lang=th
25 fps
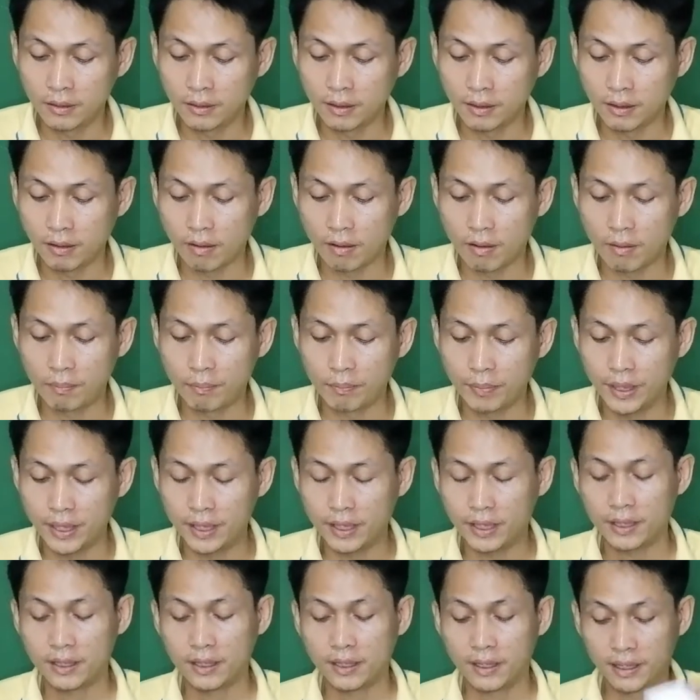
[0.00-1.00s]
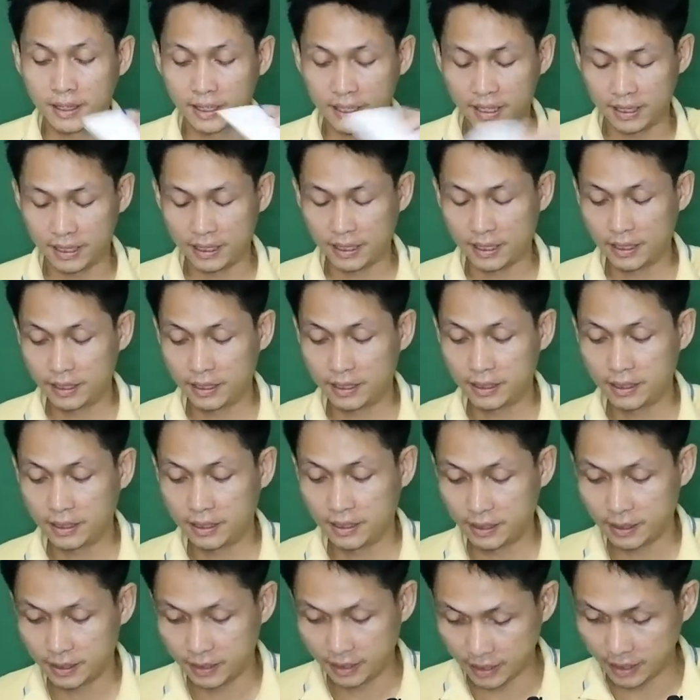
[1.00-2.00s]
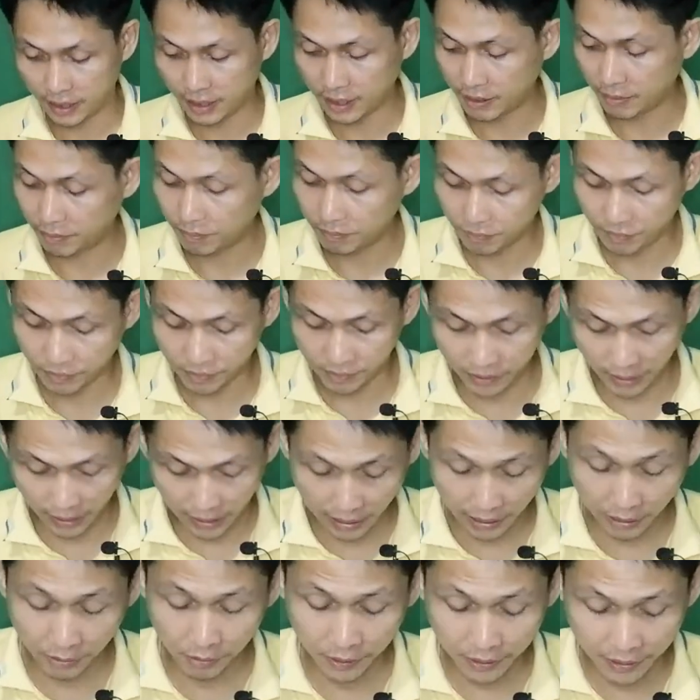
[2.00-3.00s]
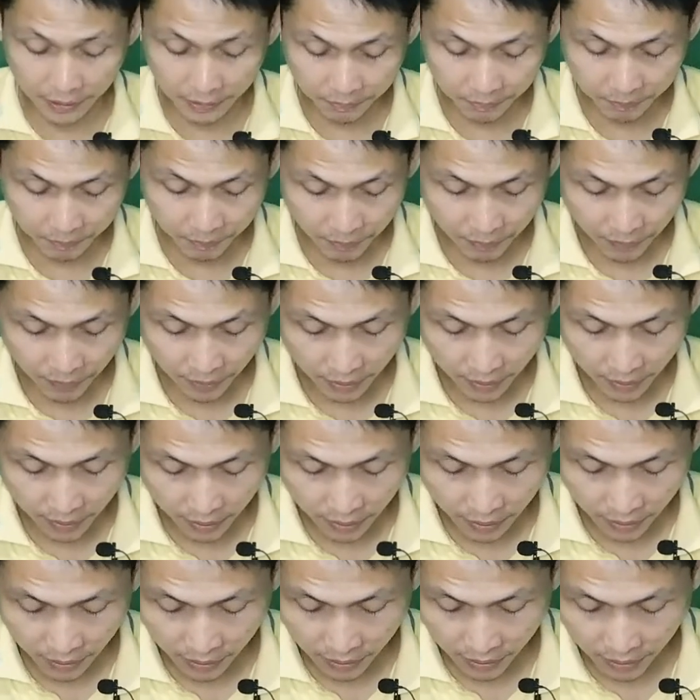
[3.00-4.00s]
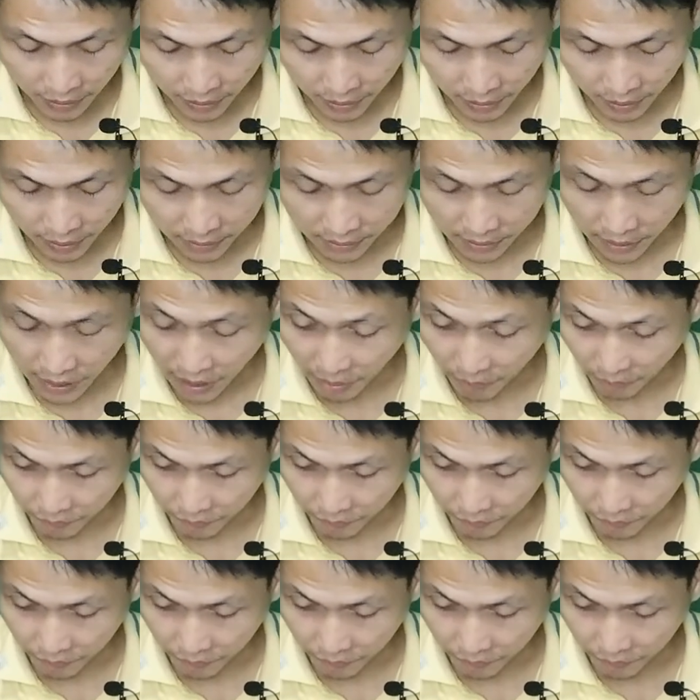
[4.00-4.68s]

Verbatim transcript: ก็ปีกอ่านี่ครับ เสร็จแล้วนะครับสำหรับ